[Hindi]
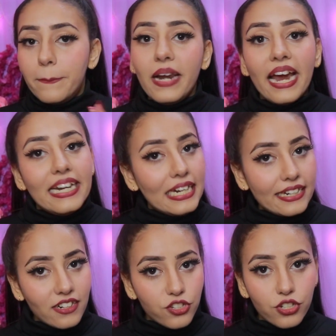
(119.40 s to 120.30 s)

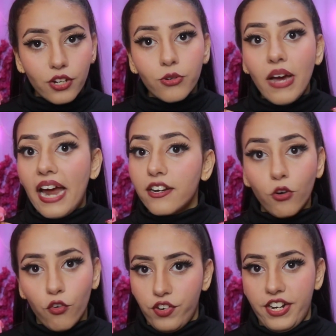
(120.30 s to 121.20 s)
ब्लाइंडली ट्रस्ट करो एंड
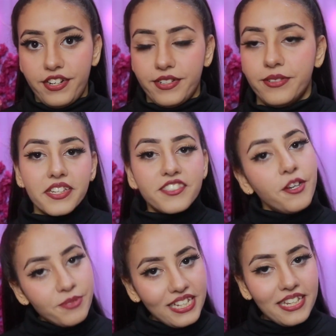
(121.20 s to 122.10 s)
गो फॉर इट
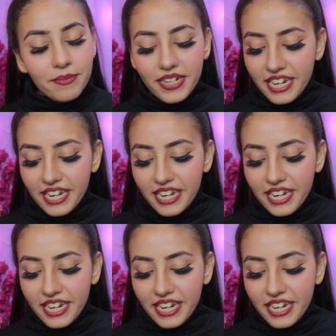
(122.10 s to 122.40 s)
सब चलते हैं अपने